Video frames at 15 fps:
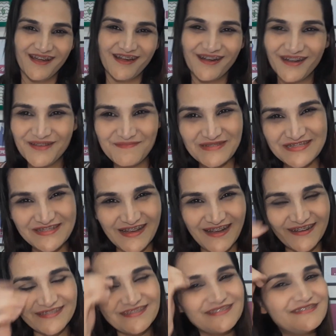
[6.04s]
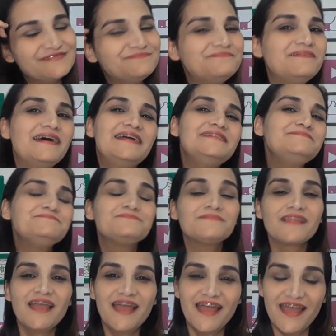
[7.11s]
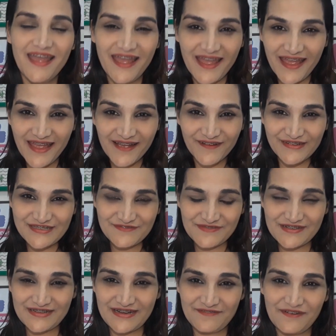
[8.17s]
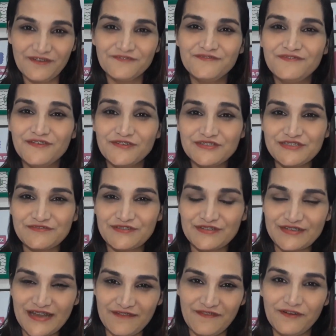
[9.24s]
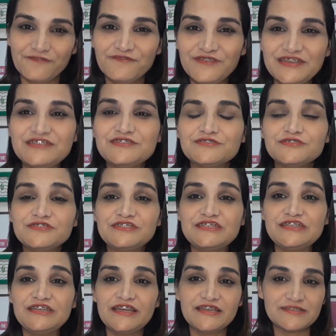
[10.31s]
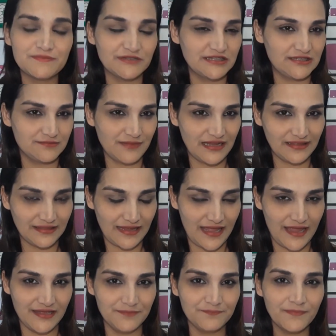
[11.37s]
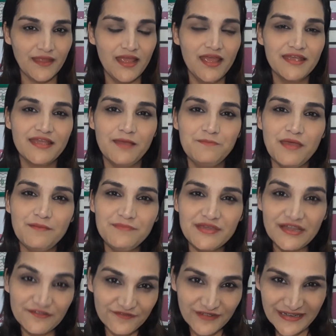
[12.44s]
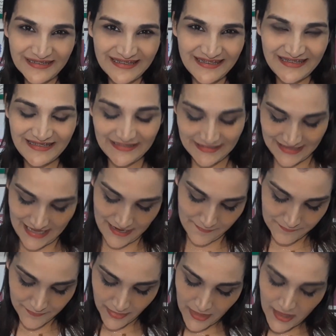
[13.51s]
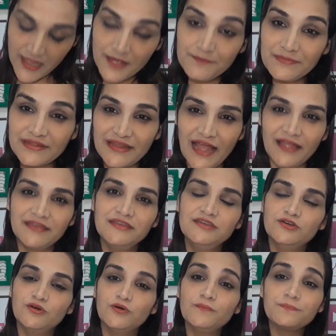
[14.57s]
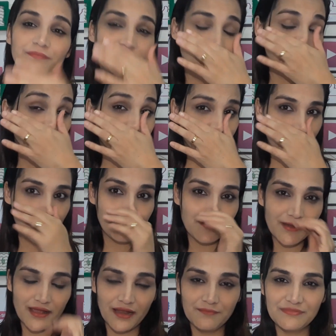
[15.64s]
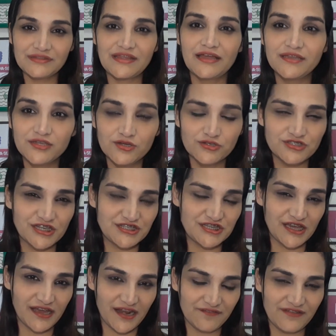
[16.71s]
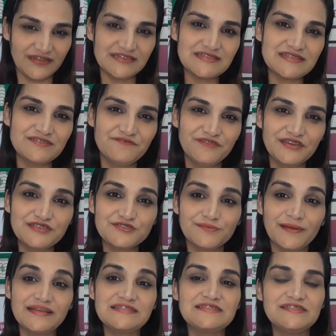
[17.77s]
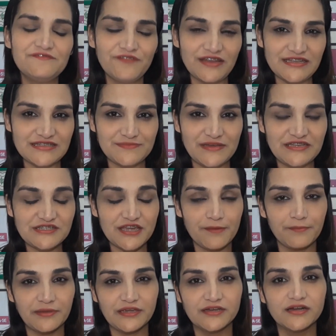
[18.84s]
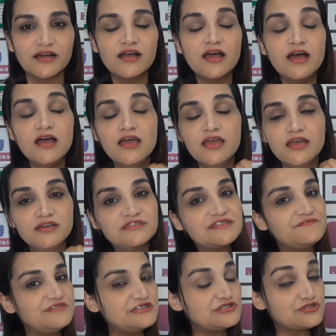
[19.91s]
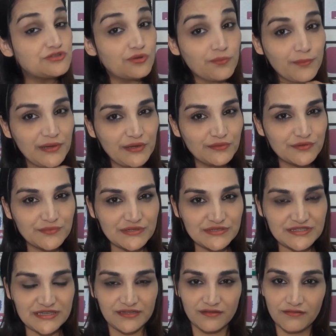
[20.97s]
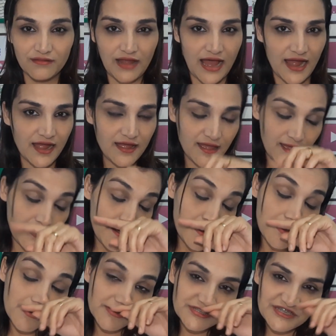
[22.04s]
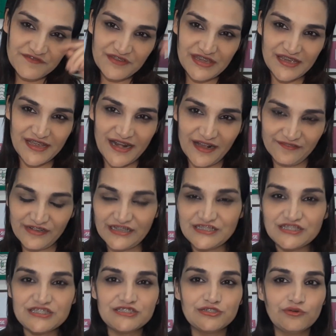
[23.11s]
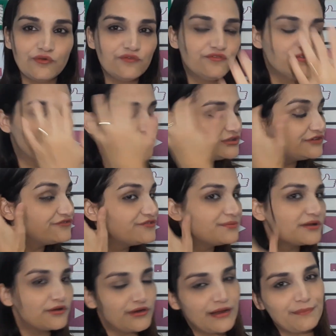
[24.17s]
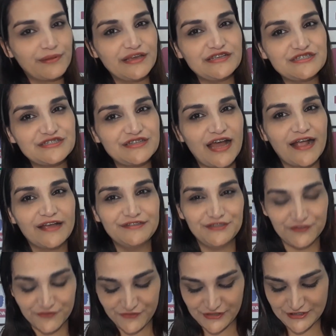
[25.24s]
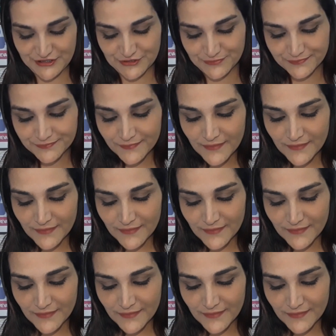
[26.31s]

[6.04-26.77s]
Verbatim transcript: Oi pessoal, tudo bem? É, hoje, eu vou gravar um, hoje eu vou gravar um vídeo de respondendo uma tag que a minha amiga Vanita me tagueou. Tem um tempo que ela me tagueou, eu já tinha gravado esse vídeo, mas infelizmente, amiga, esse vídeo sumiu do meu celular. Eu tive que gravar de novo. Quando eu fui procurar pra editar, cadê o vídeo?